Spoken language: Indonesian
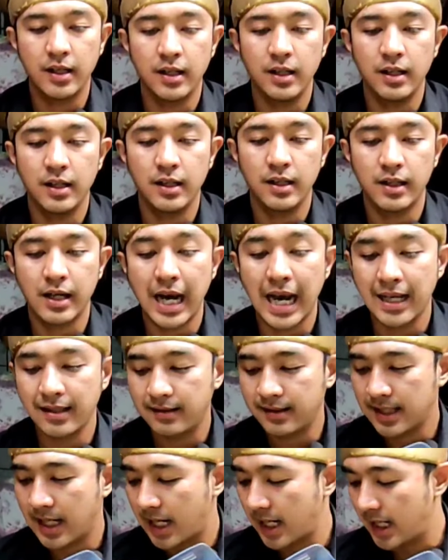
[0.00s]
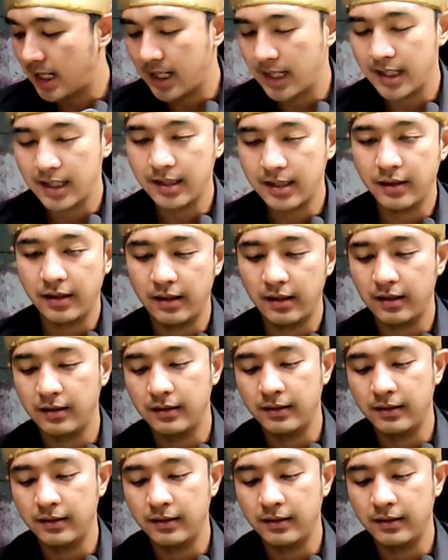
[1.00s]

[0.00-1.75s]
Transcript: uh, kaca